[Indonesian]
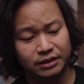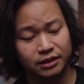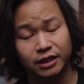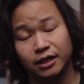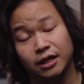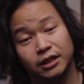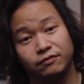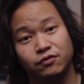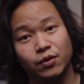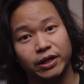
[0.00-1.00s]
sih Eagle
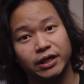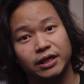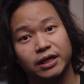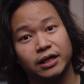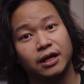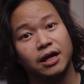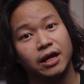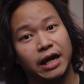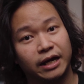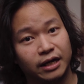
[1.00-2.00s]
Active 2 ini dan
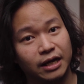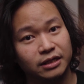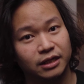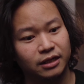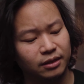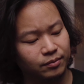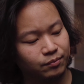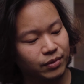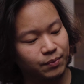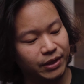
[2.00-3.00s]
harganya
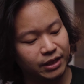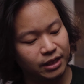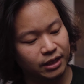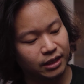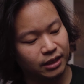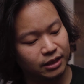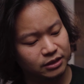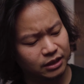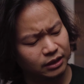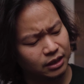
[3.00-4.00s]
berbeda
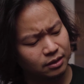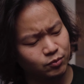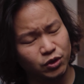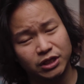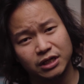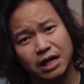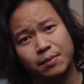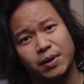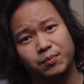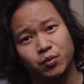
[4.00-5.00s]
sekitar mungkin
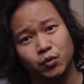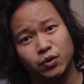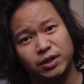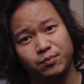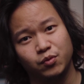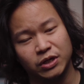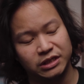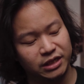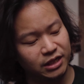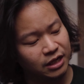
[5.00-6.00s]
80 ribuan.
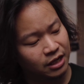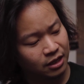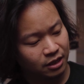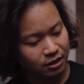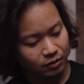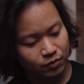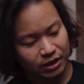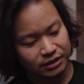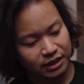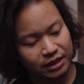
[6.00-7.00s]
Jadi gue
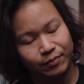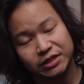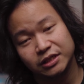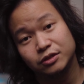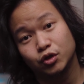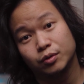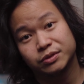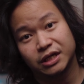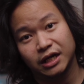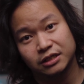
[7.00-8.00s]
rasa ini masih cukup
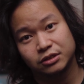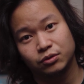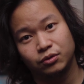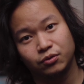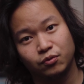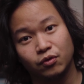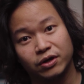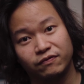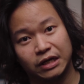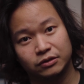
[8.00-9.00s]
sekelas untuk gue
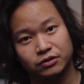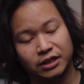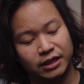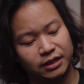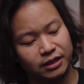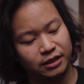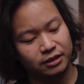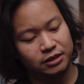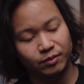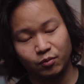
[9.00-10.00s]
versuskan dan
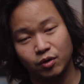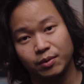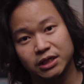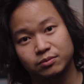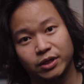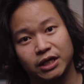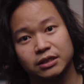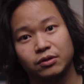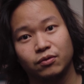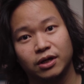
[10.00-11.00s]
sebelum gue bahas mengenai
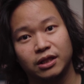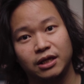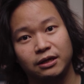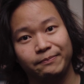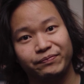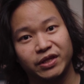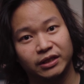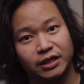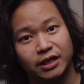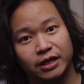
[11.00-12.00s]
sound quality
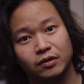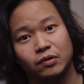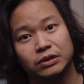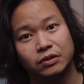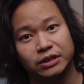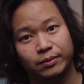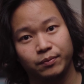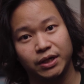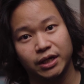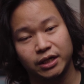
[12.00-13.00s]
kita dengerin dulu sound
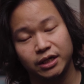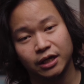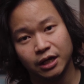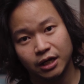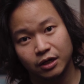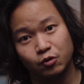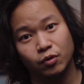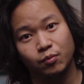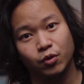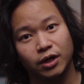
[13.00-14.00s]
sample dari kedua
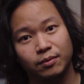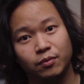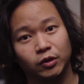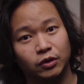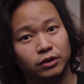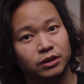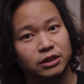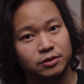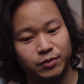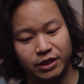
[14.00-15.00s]
buah Bluetooth
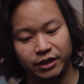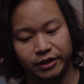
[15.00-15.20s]
speaker